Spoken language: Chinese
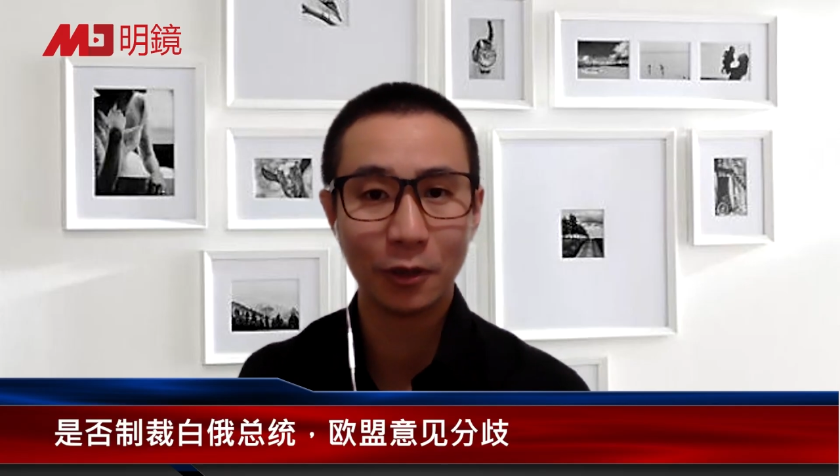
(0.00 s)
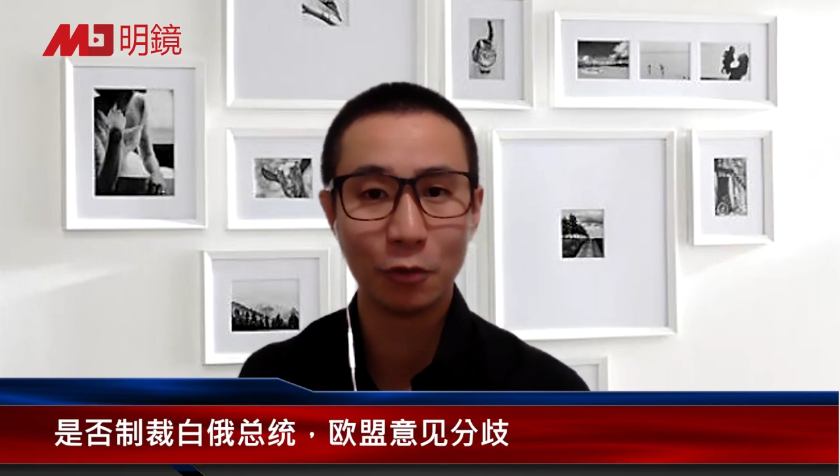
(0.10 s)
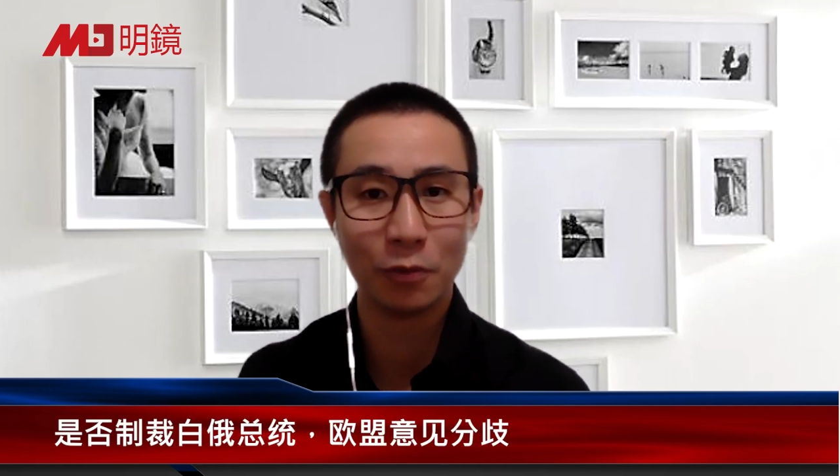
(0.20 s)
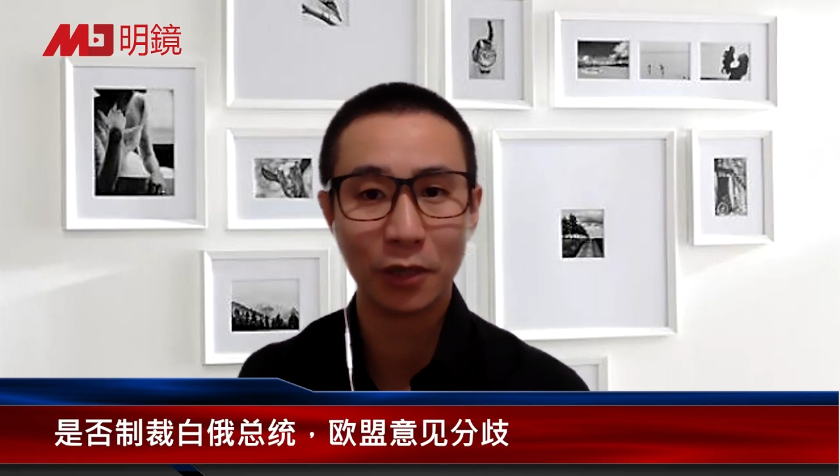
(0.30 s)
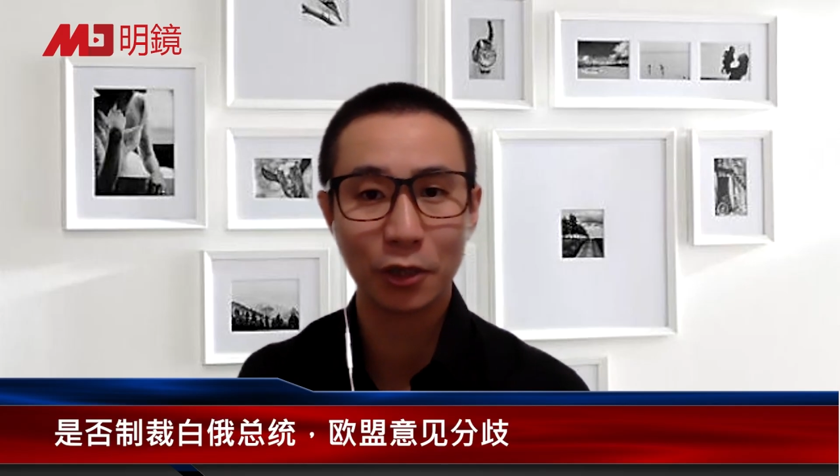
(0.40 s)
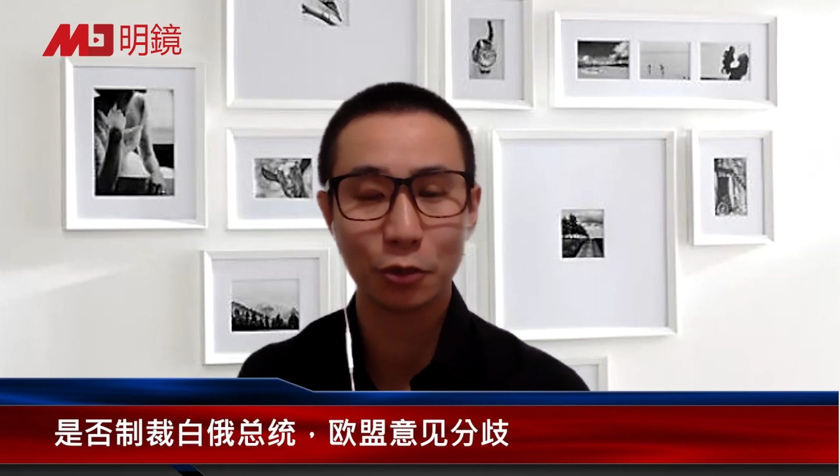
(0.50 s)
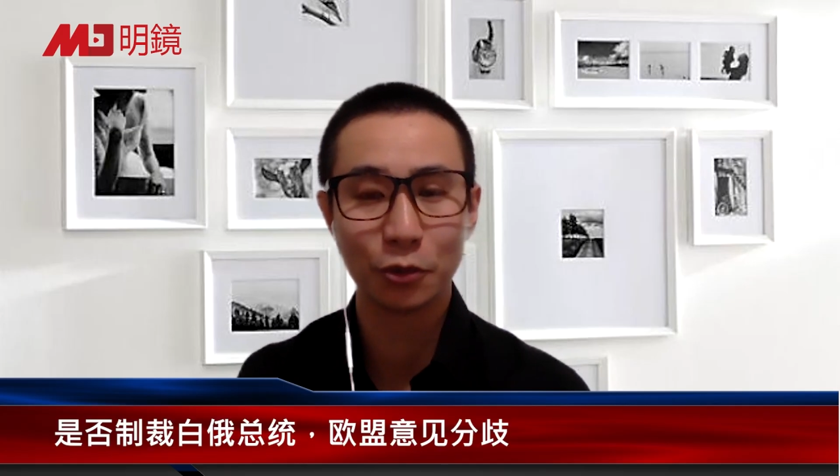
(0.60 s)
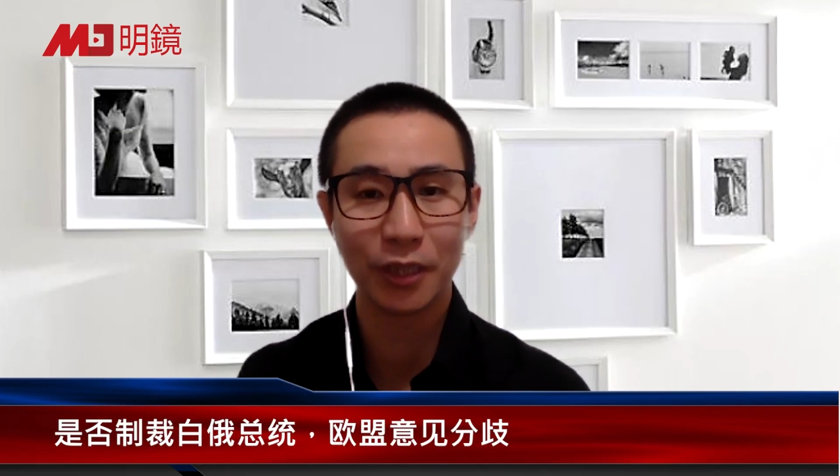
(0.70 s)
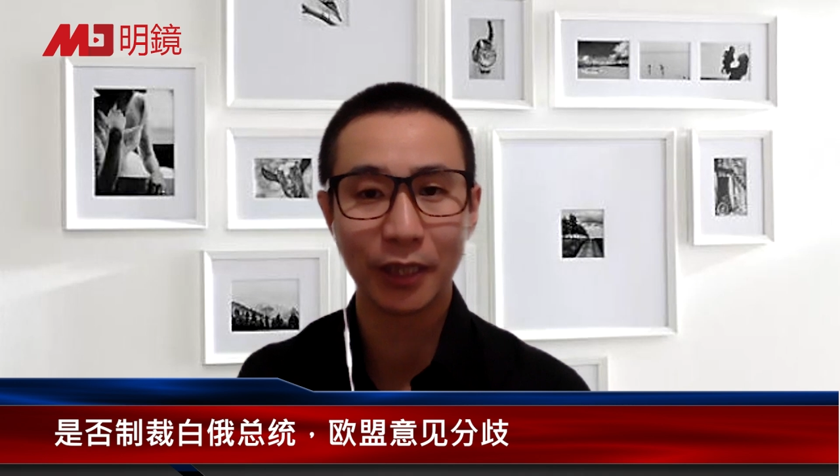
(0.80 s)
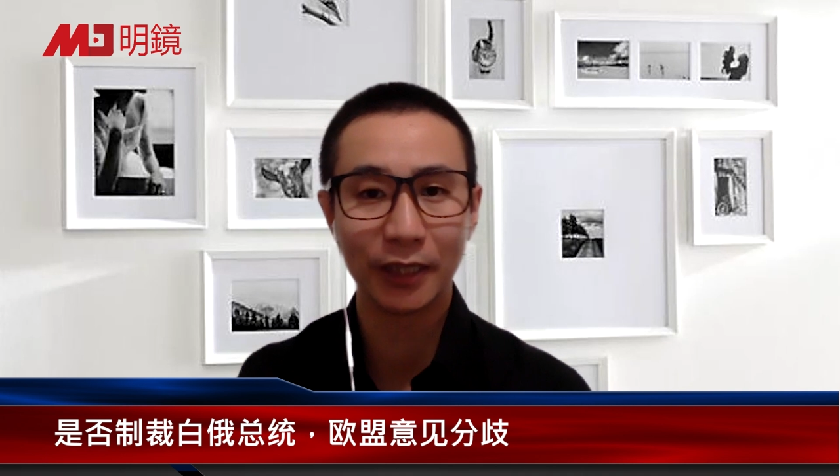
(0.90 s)
欧盟出
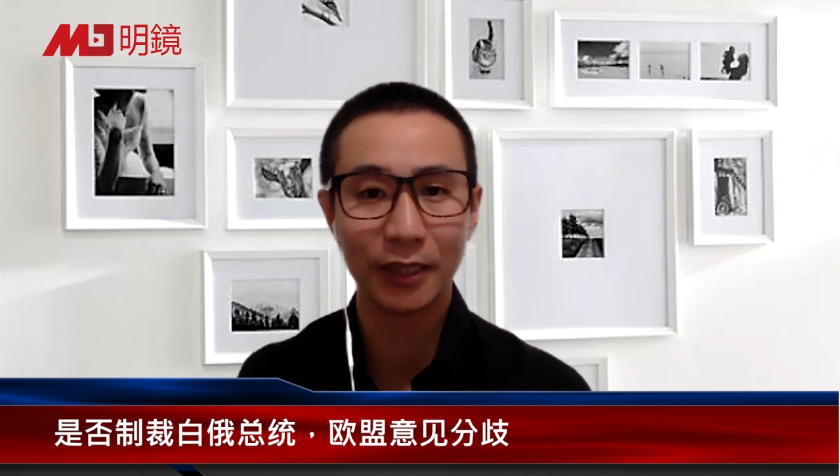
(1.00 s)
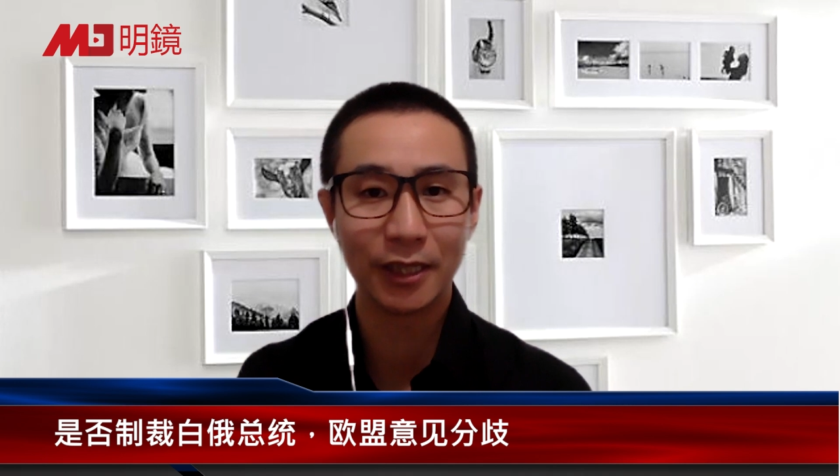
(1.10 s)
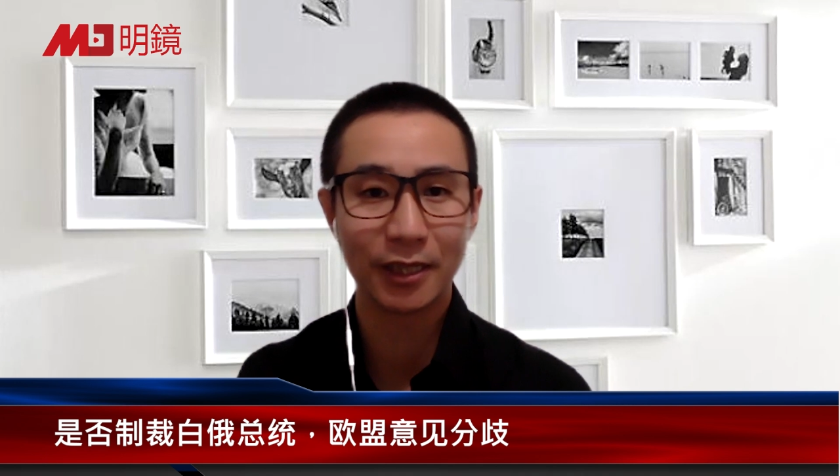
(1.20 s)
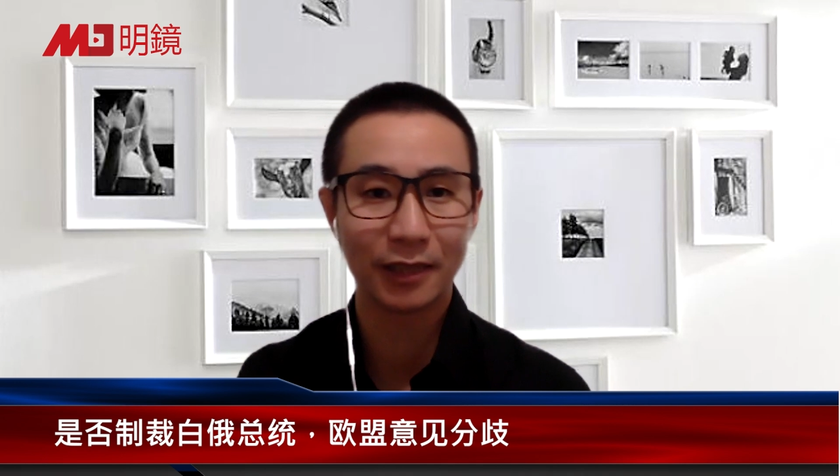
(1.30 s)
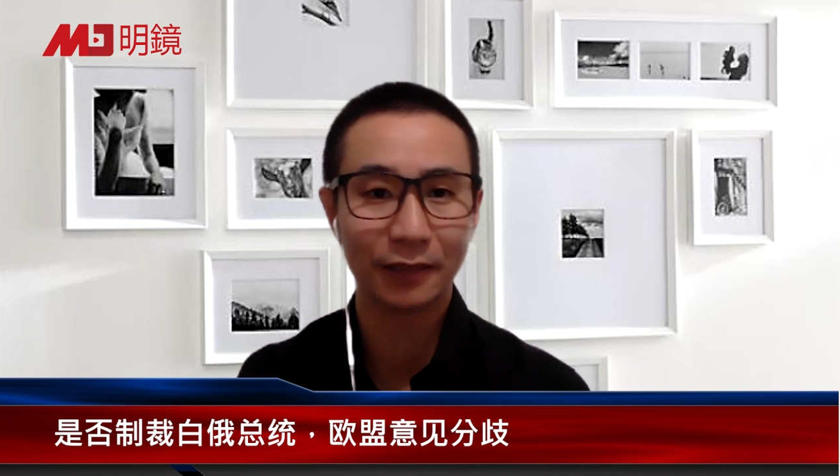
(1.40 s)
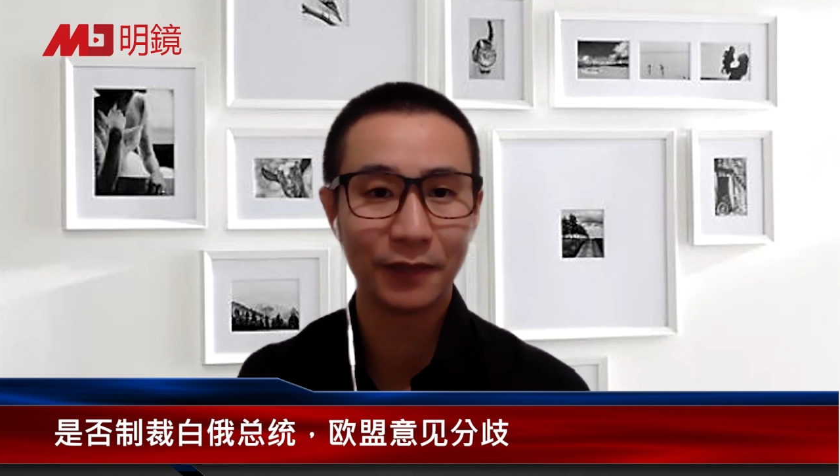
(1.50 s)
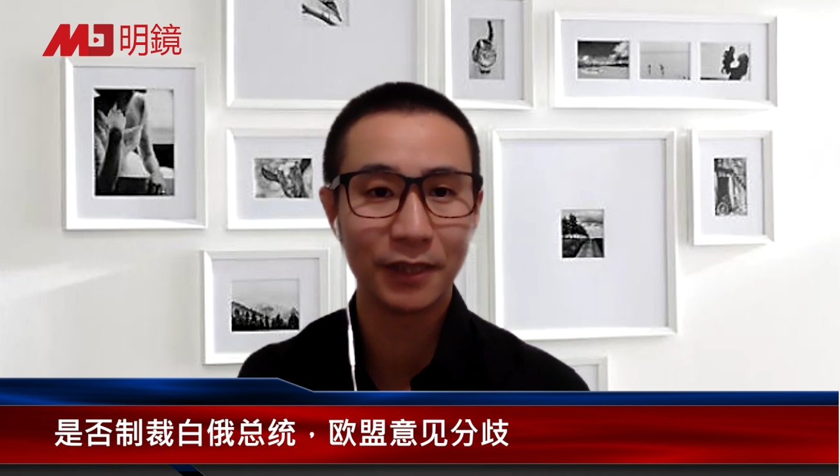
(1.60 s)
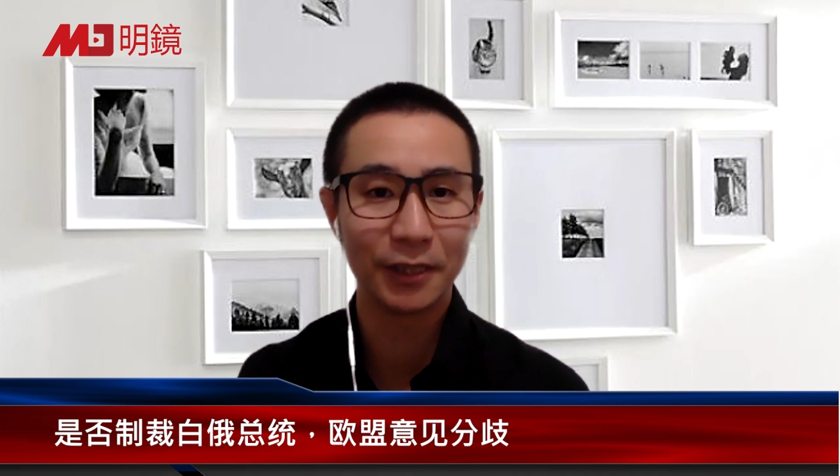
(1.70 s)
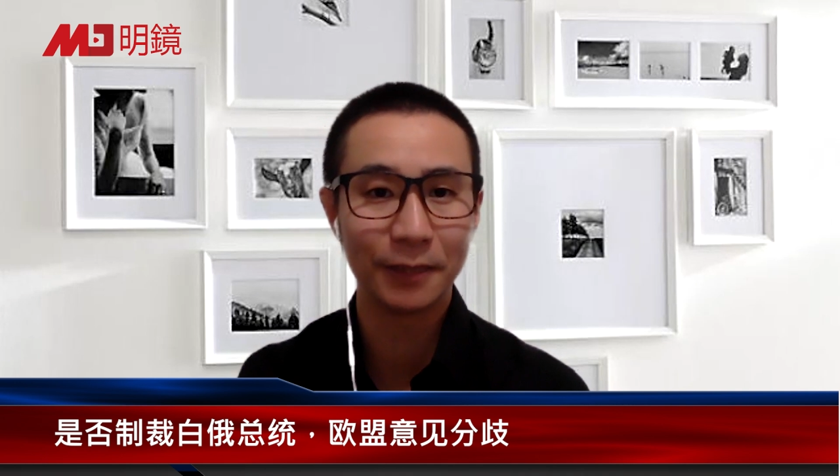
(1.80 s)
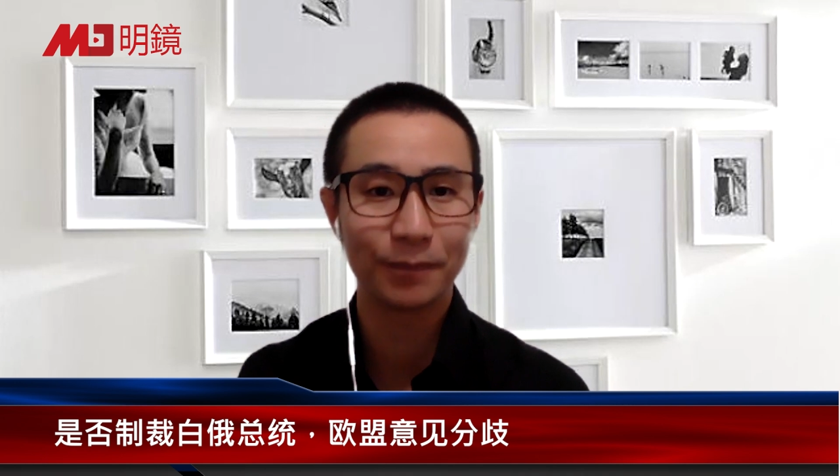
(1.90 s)
现了意见上的分
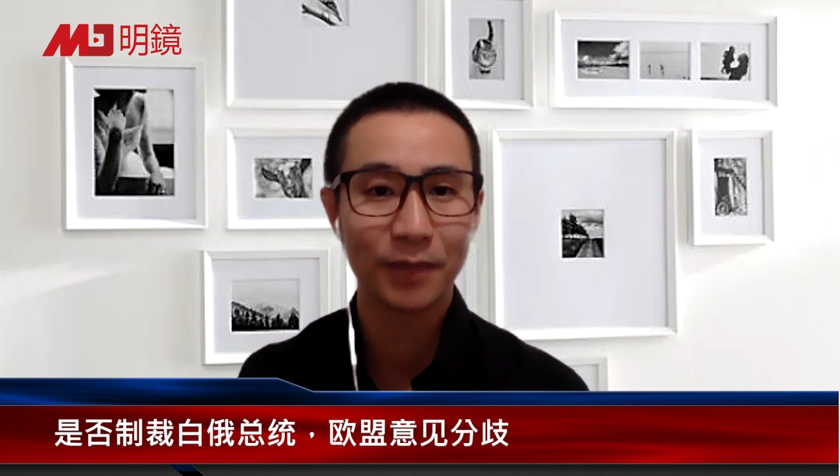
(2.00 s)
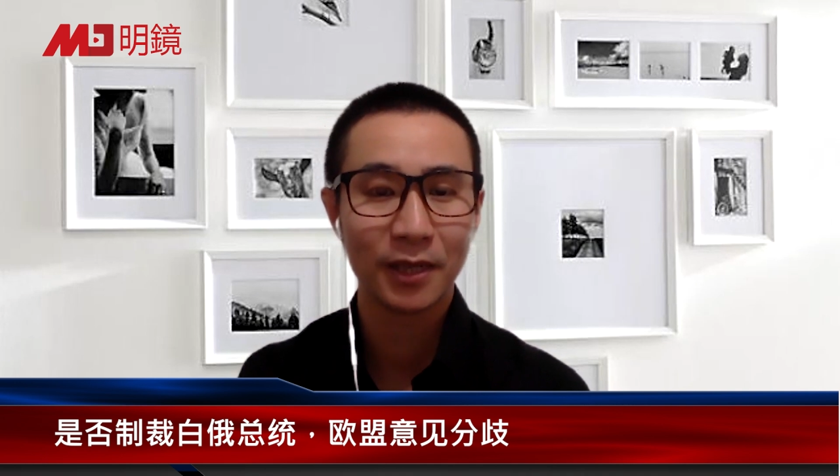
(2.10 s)
歧。